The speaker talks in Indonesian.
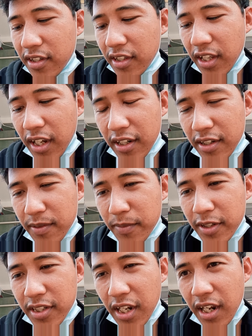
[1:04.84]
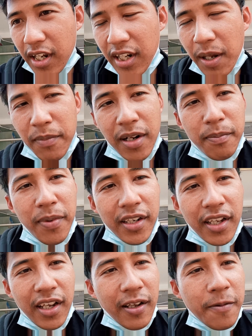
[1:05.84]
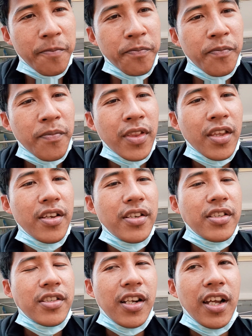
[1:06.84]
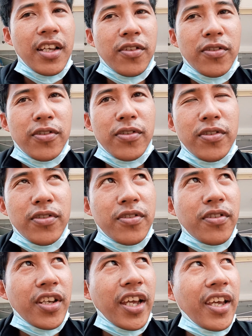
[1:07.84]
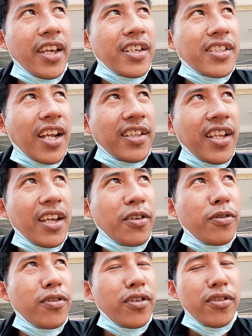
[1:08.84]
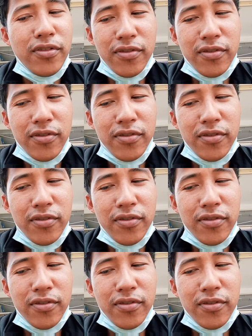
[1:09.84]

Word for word: yang bisa nambal ban ya setelah itu oke okay, santai dulu